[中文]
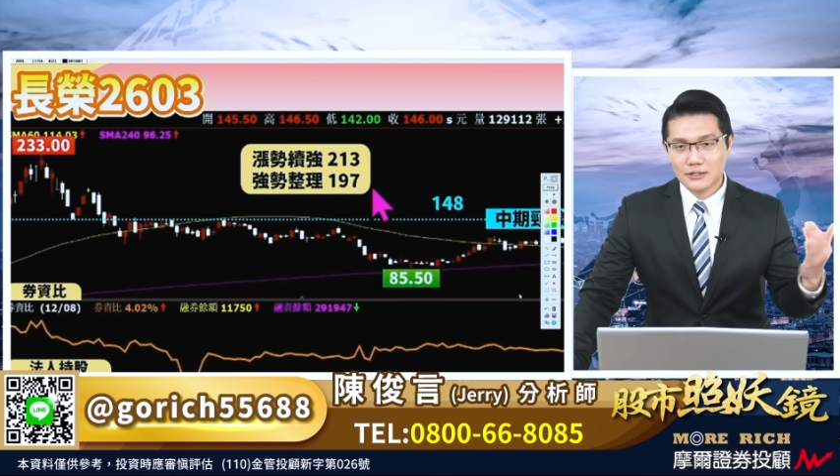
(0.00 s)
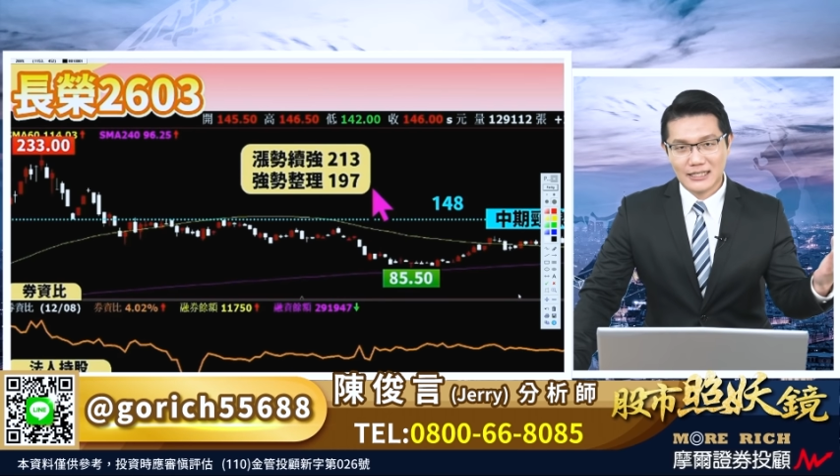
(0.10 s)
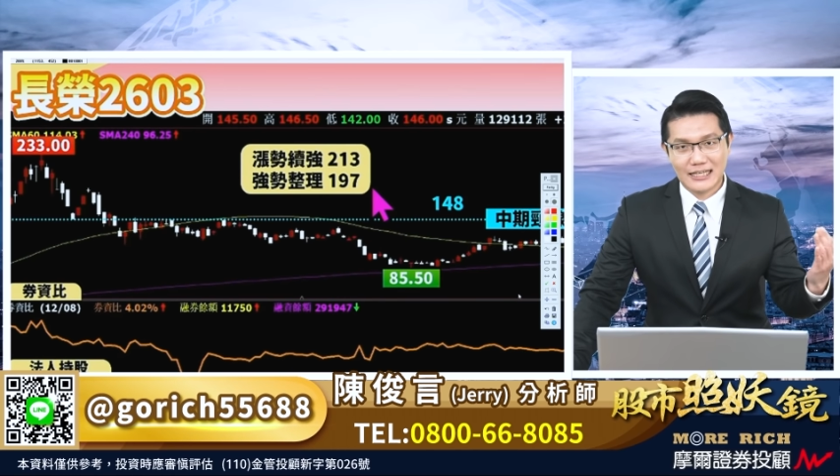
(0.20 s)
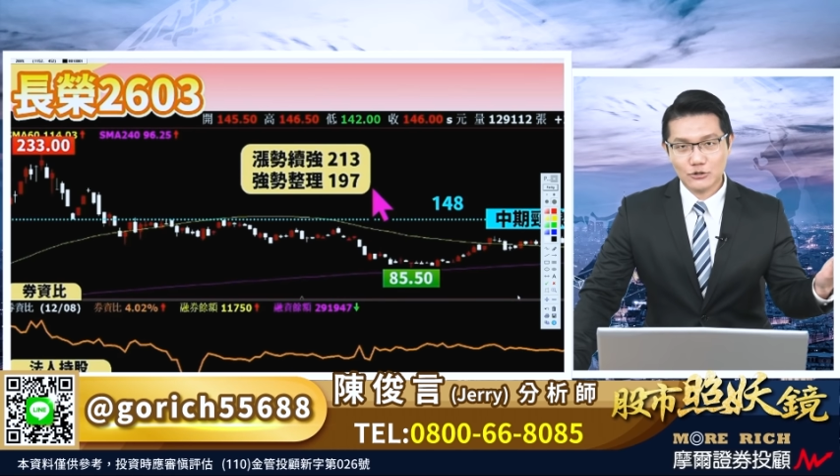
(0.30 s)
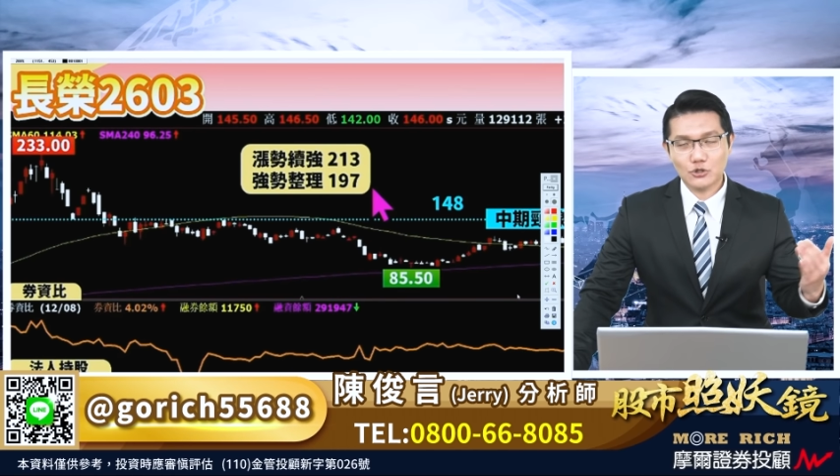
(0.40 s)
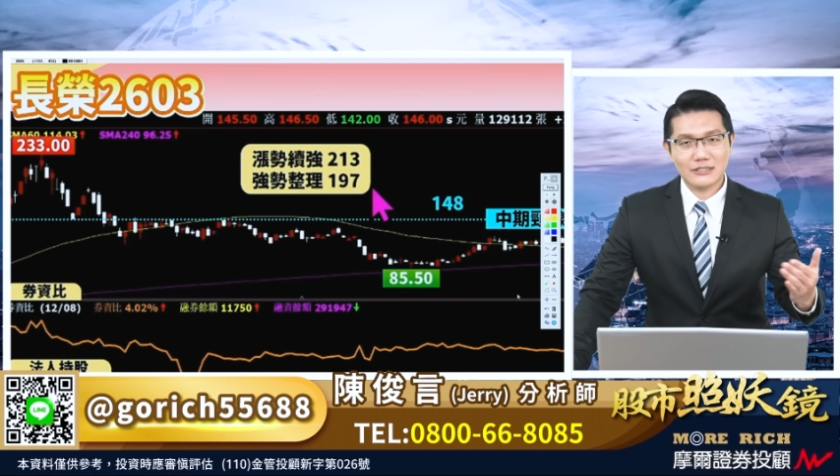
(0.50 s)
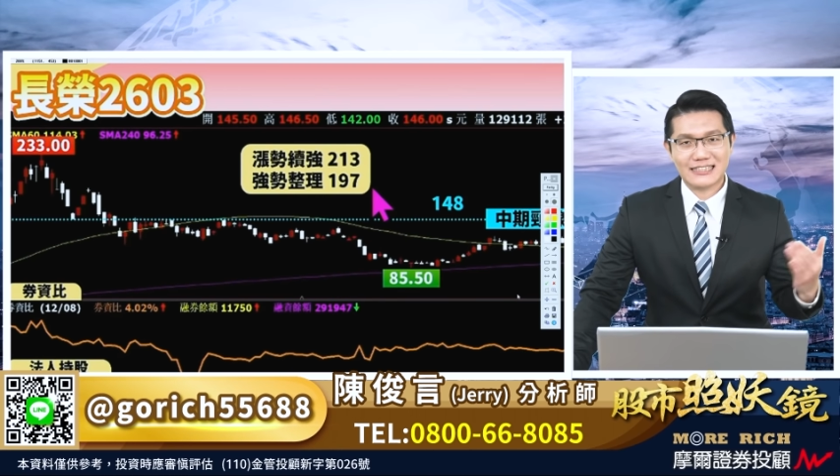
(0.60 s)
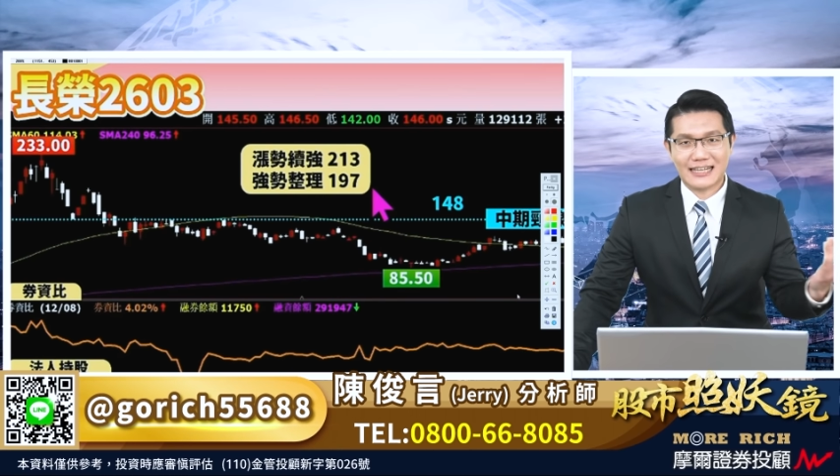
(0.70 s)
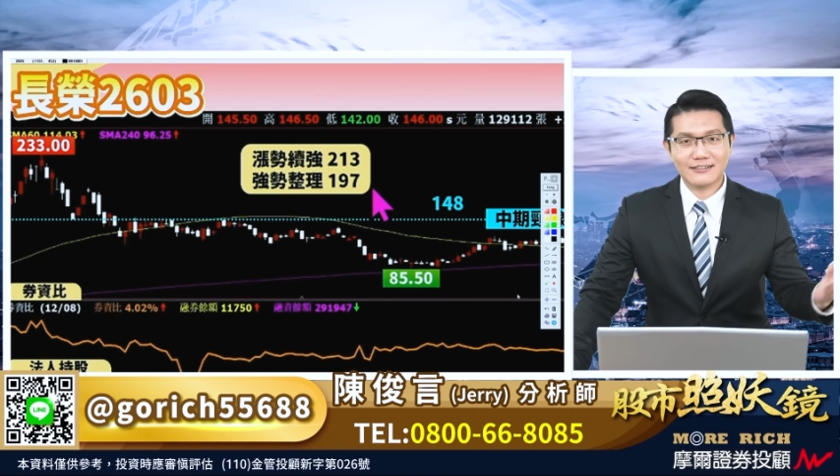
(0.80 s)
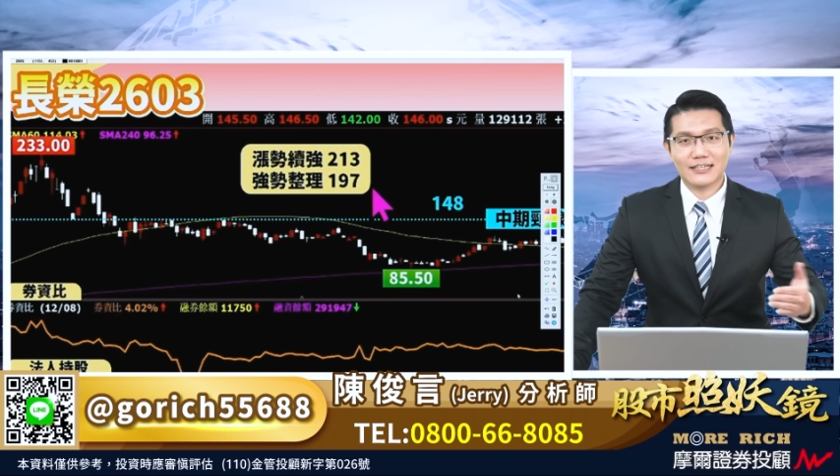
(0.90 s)
连续
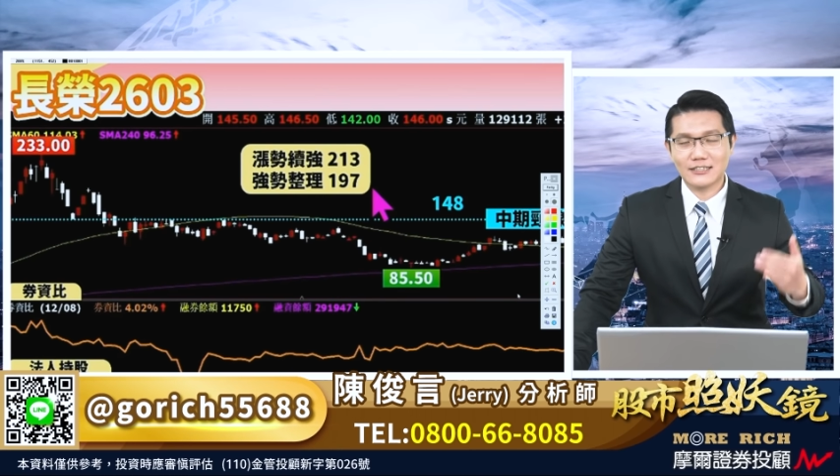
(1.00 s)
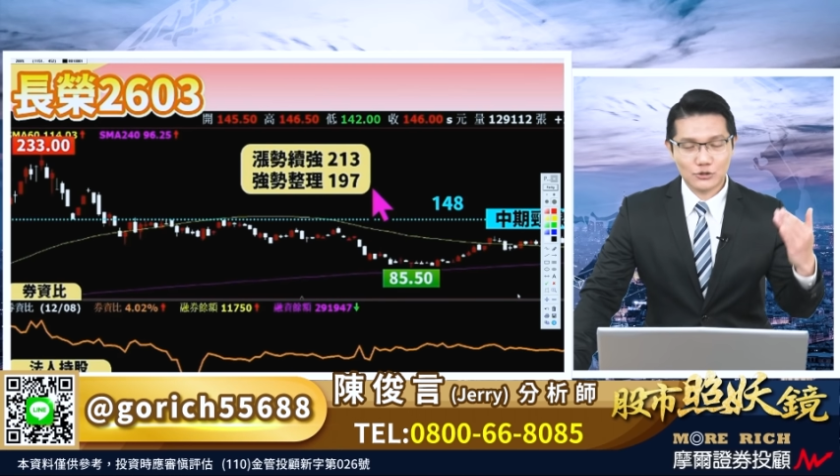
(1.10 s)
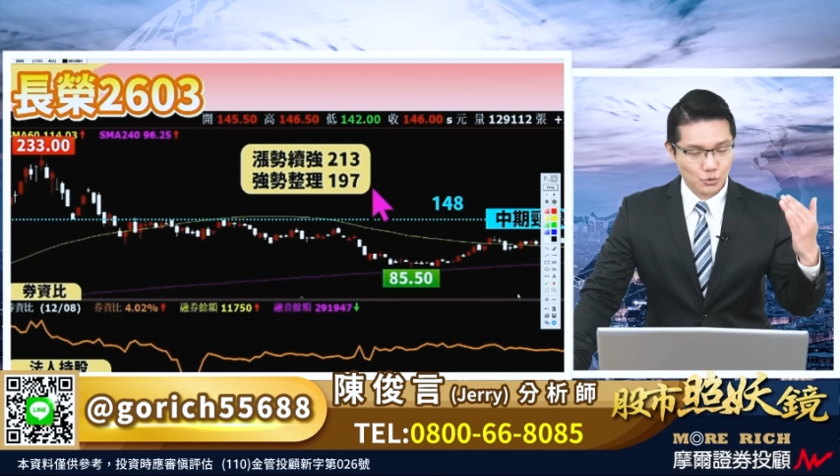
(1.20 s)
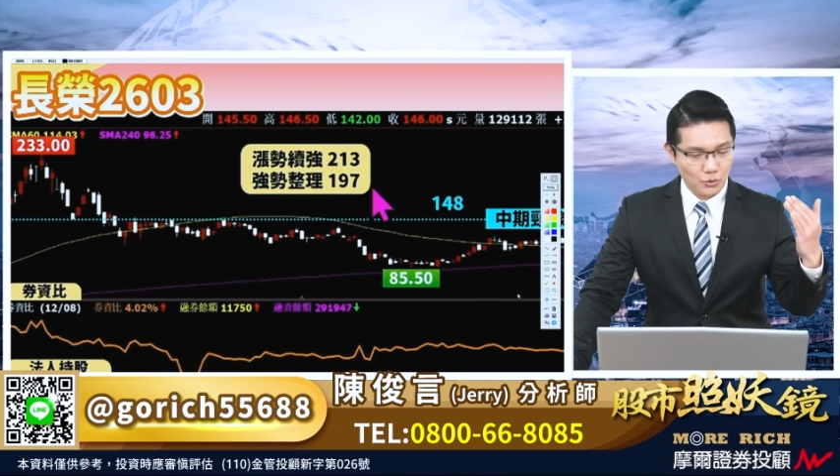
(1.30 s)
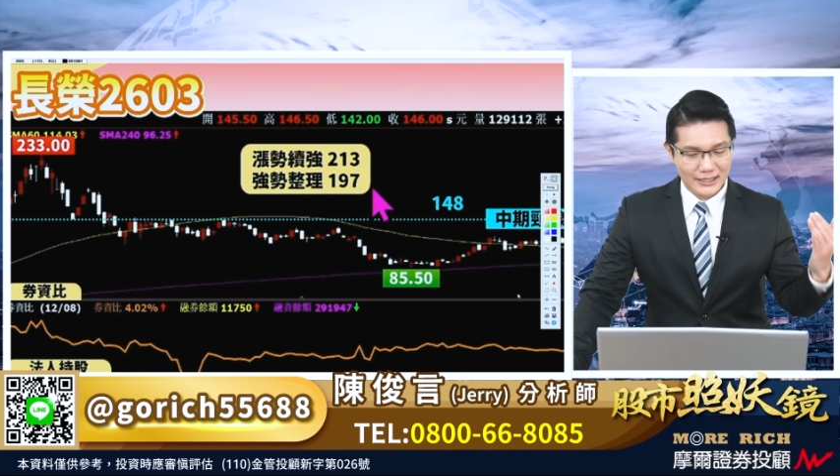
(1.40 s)
三天，昨